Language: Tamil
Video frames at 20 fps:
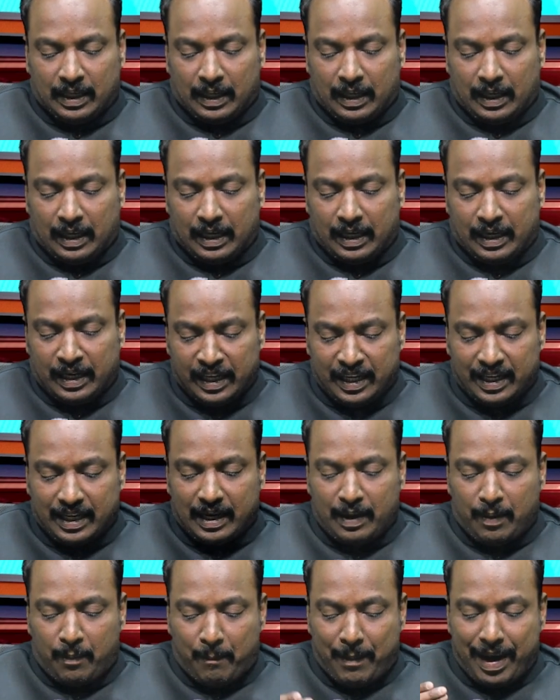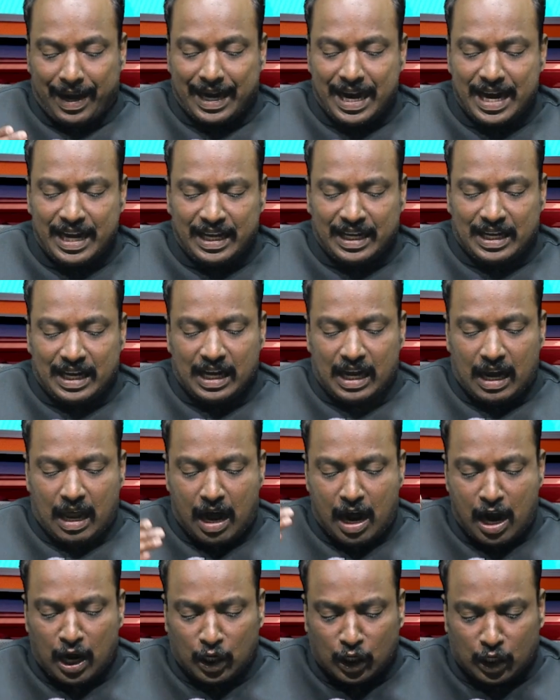நீங்கள் மெக்கானிக்கல்
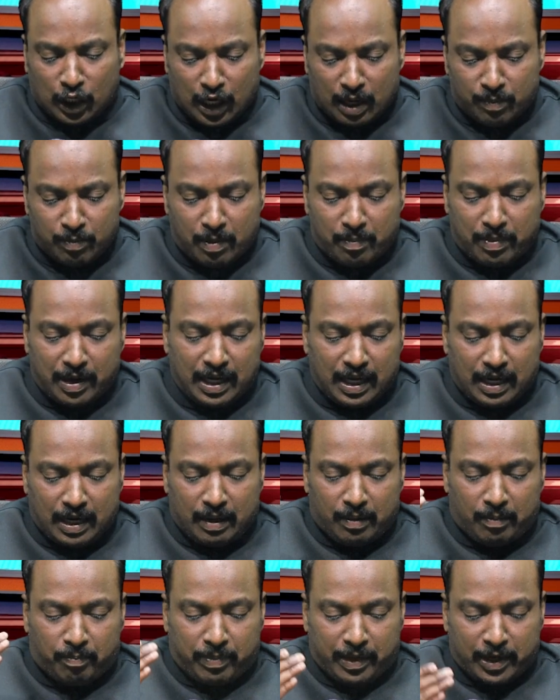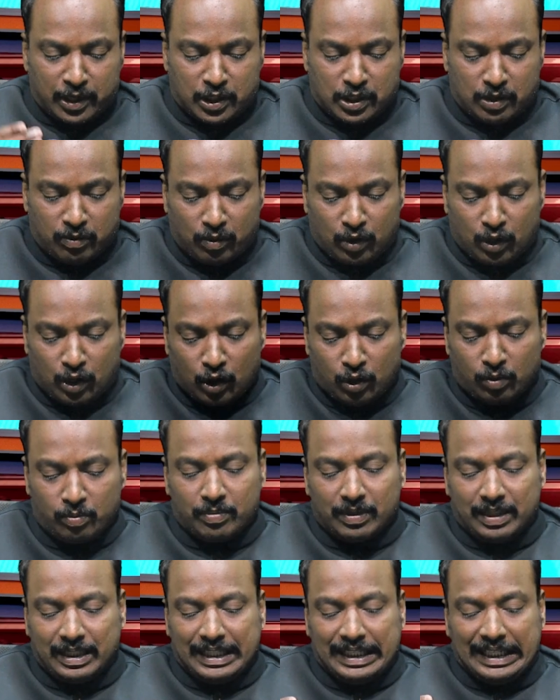ஆட்டோமொபைல் படித்தவங்களும்
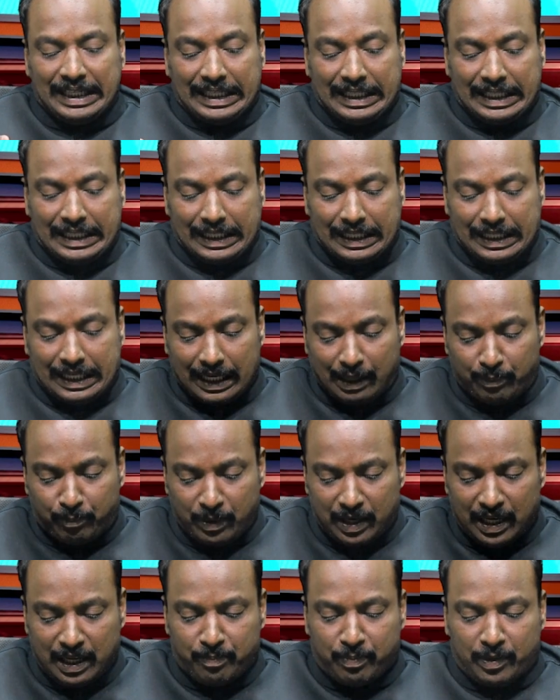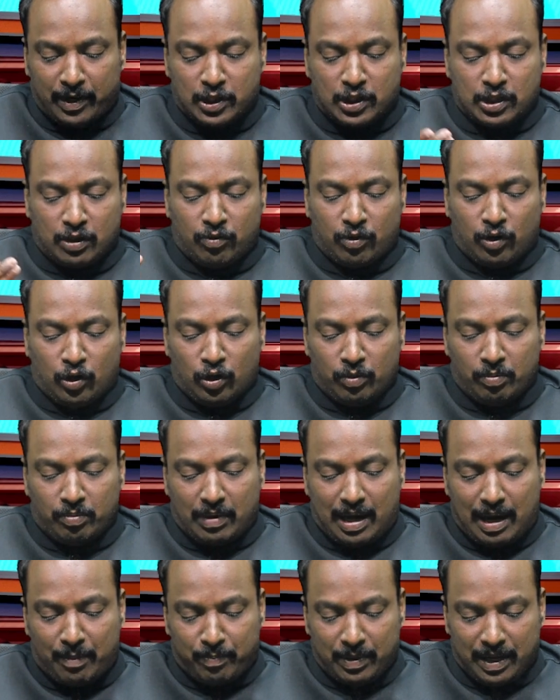ட்ரிபிளி e படித்தவங்களும்
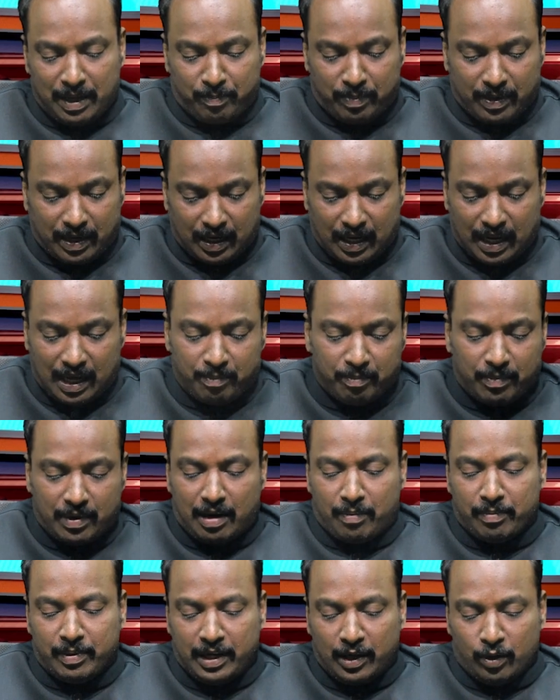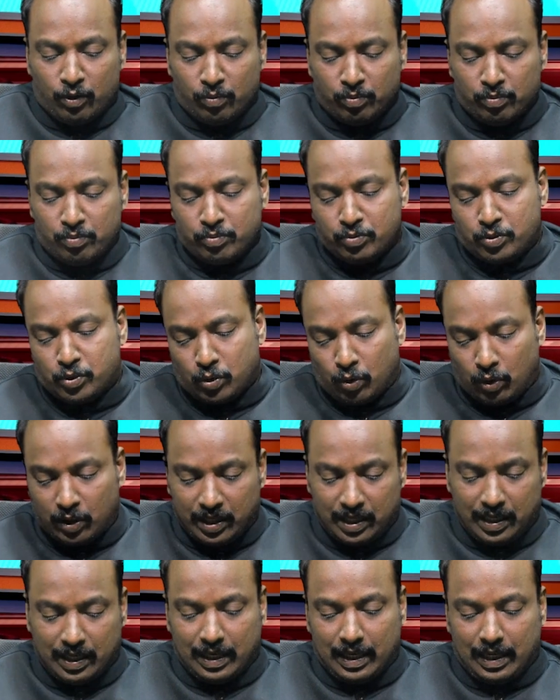அப்ளை பண்ணலாம் அப்படின்னும்
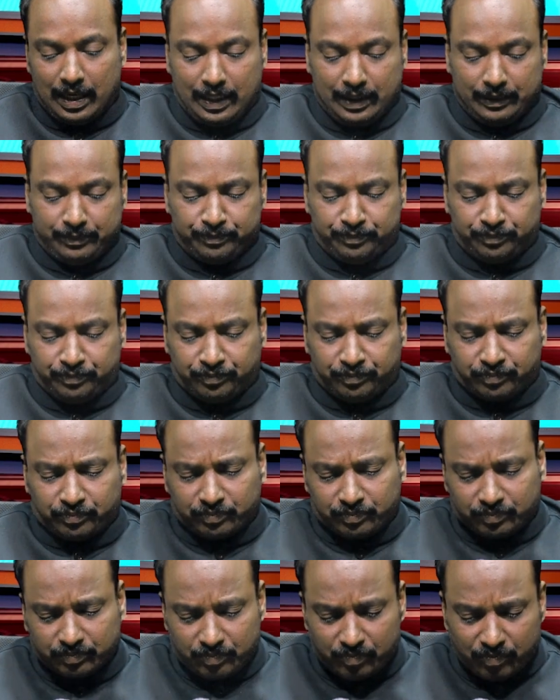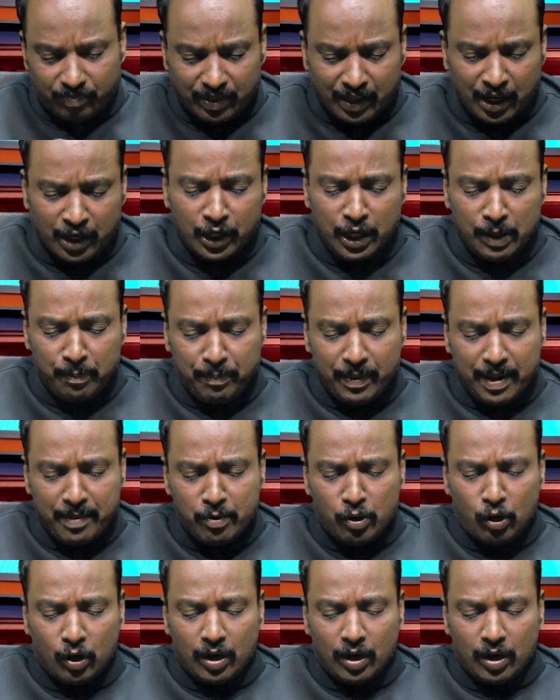சொல்லியிருக்காங்க டிப்ளமோவில்